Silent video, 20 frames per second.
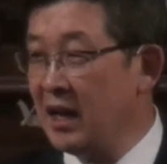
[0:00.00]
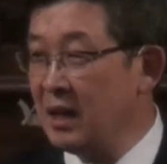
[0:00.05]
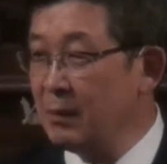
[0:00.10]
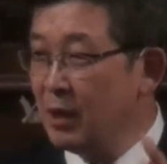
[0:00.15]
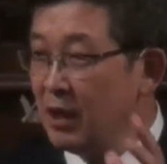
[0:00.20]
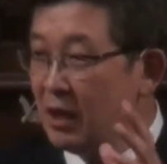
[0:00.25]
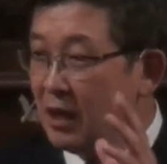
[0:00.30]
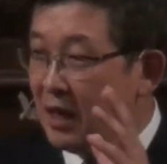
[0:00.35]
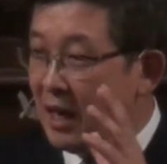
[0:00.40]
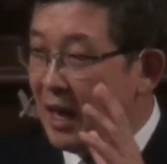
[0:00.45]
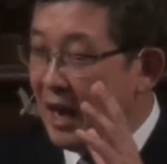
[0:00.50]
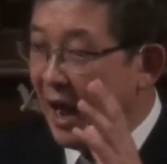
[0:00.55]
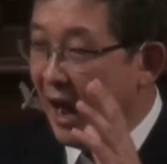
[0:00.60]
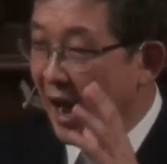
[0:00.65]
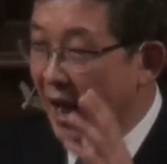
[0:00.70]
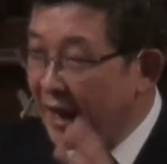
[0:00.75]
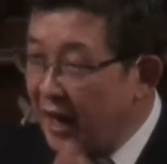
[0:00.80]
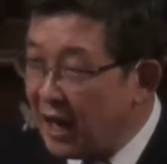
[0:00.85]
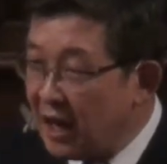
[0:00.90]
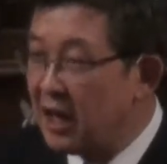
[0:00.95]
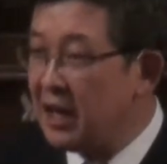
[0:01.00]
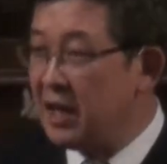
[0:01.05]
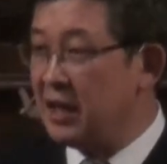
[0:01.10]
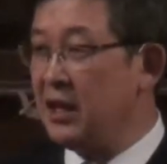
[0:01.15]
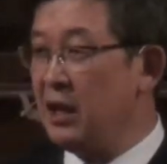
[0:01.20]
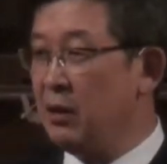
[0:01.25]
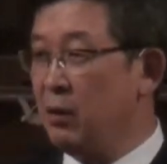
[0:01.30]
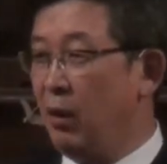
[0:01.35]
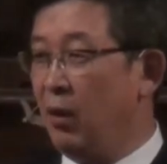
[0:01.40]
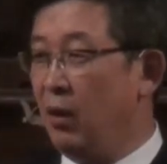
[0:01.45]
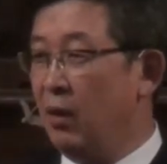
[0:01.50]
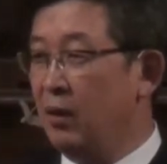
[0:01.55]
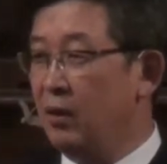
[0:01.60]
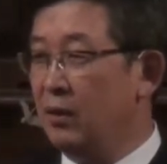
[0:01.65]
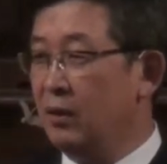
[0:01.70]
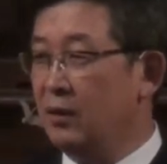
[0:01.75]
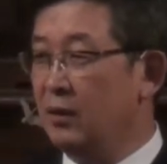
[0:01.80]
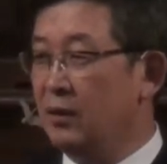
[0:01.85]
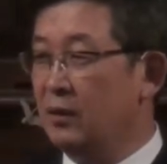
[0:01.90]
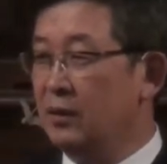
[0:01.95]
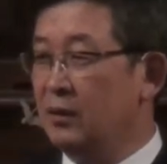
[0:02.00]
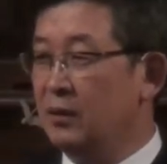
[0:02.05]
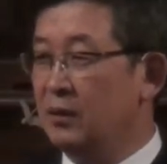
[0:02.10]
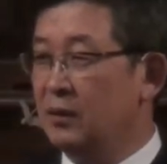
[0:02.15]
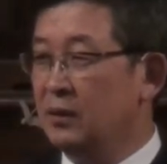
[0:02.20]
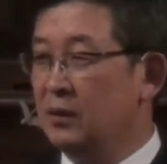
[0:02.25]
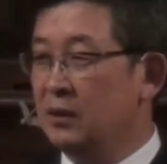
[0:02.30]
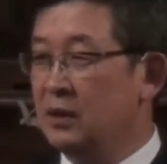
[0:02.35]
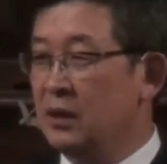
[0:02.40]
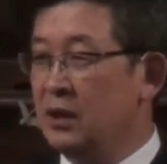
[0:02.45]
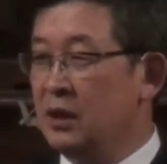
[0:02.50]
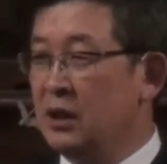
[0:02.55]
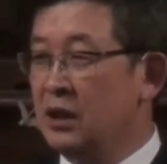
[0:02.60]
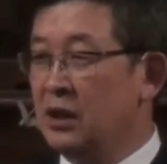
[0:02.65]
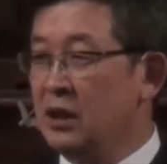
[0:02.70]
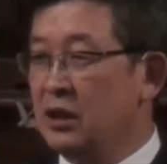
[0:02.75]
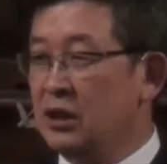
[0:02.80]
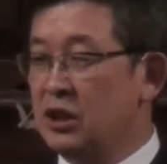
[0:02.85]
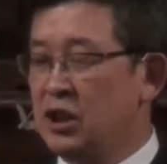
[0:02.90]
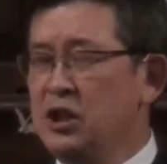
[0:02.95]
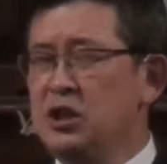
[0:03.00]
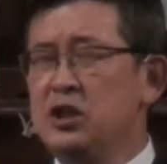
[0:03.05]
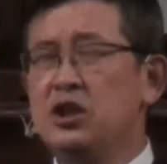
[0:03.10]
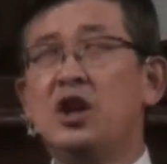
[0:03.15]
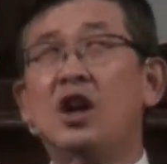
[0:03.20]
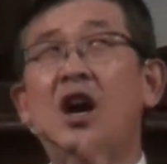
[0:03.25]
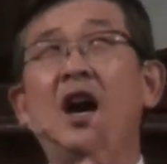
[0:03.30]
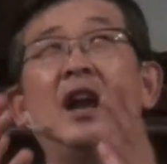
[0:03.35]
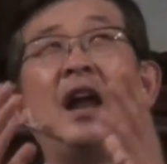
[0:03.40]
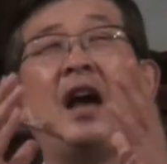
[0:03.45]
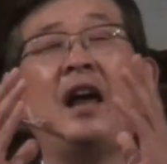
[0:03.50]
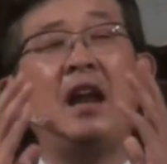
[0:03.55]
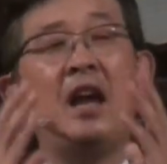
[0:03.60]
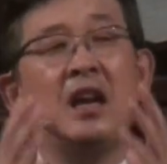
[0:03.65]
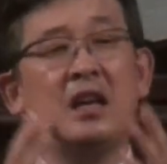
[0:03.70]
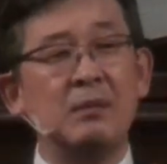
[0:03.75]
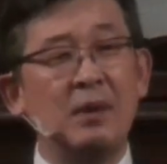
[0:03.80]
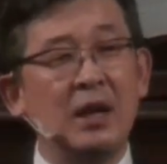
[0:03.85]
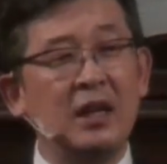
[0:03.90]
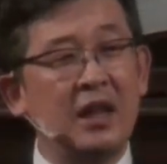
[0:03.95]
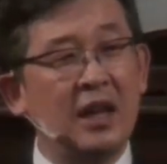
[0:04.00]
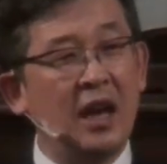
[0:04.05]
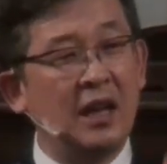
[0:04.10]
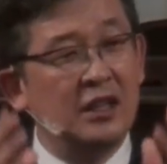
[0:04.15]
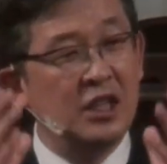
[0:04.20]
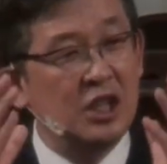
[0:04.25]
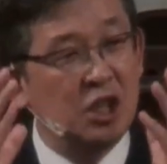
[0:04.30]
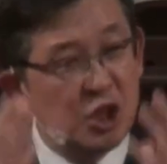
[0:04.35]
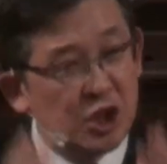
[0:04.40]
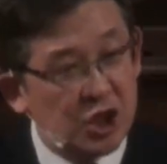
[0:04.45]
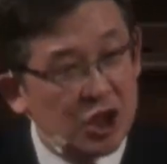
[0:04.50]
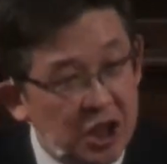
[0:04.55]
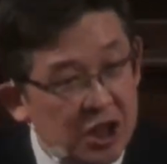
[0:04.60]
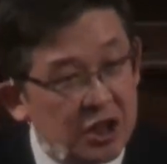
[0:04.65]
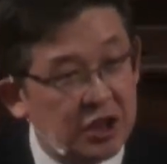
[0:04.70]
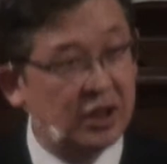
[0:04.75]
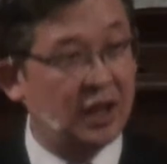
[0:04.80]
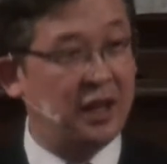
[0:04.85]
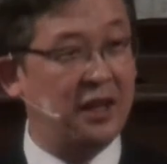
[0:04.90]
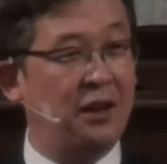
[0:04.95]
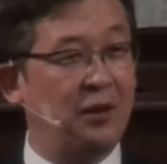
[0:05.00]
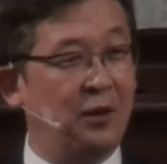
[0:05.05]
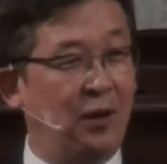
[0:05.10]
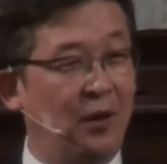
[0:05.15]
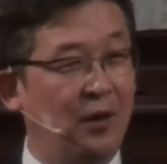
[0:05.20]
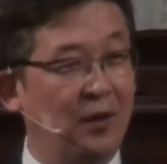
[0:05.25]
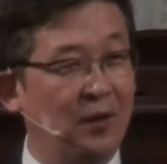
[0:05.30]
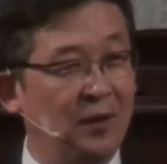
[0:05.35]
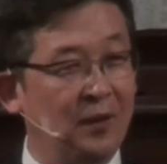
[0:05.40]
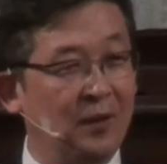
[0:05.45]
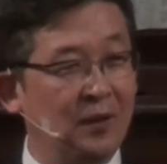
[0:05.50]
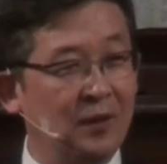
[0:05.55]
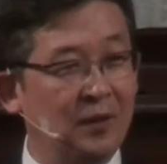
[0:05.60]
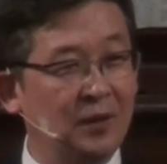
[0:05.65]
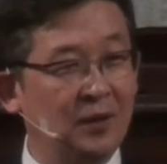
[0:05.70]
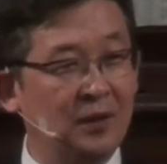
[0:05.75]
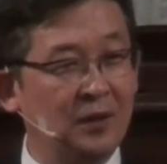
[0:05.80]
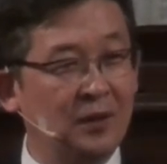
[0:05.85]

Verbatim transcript: 하나님을 알아가야 되고 진정한 하나님에 대한 인식이 있어야 되고